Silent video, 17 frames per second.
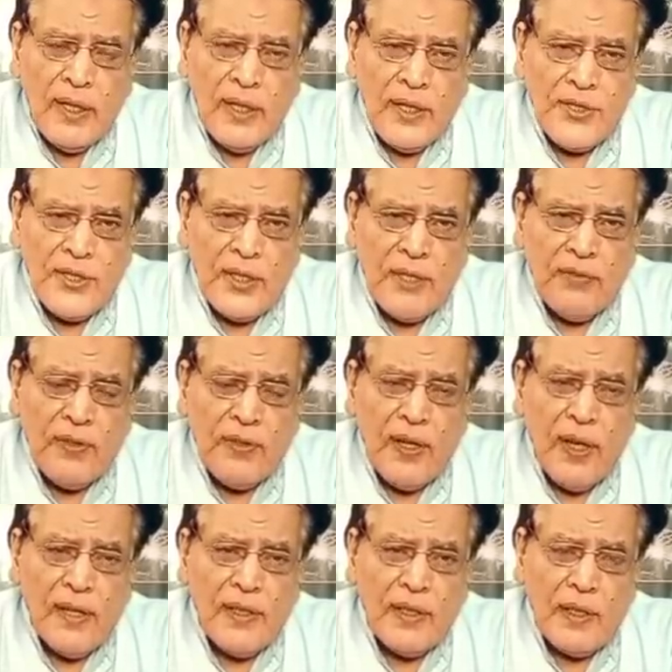इसने
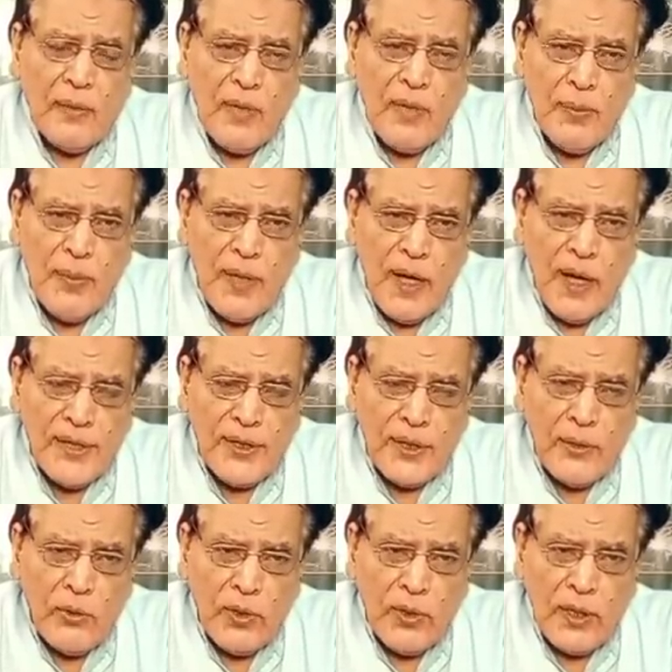फलां की कब्र में हाथ
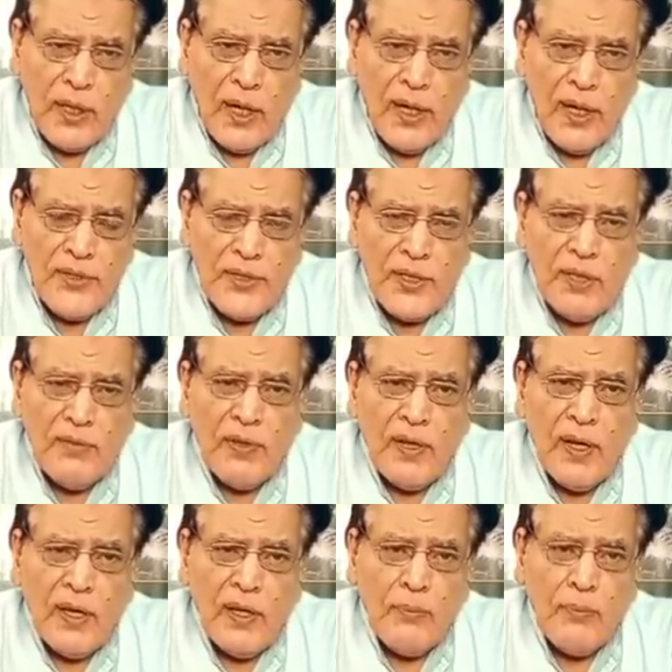क्यों रखा इसने
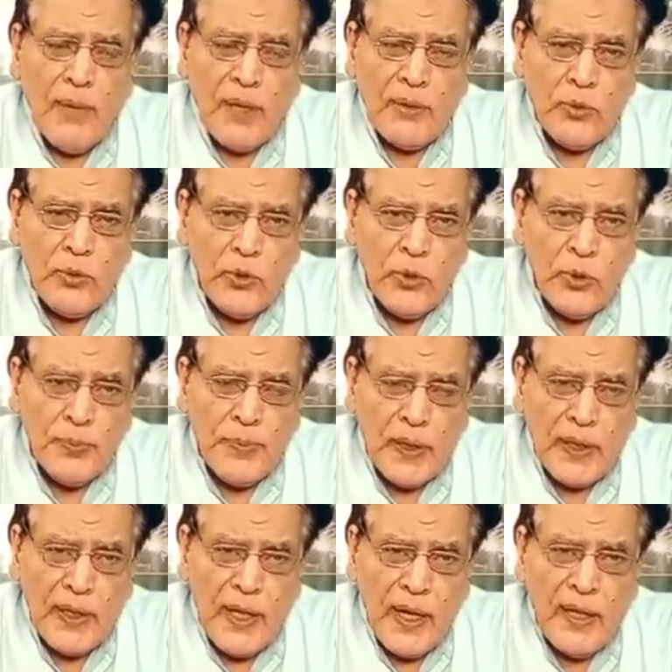फलां का बाजू क्यों
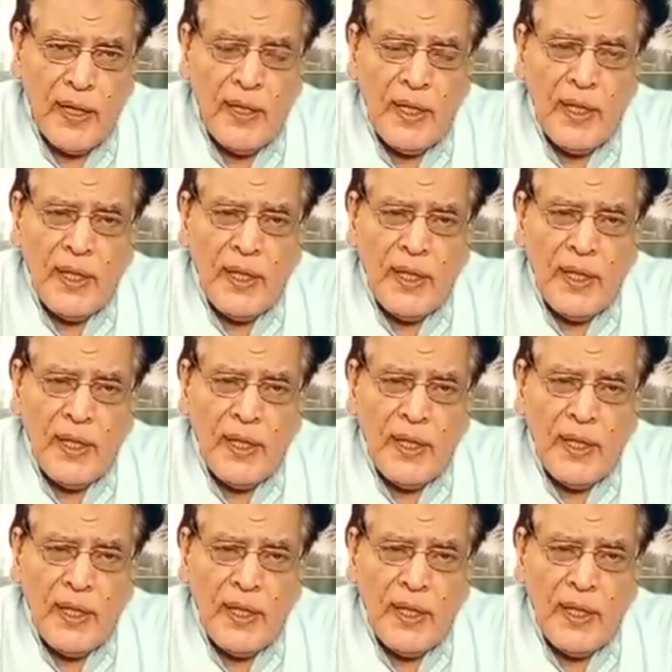पकड़ा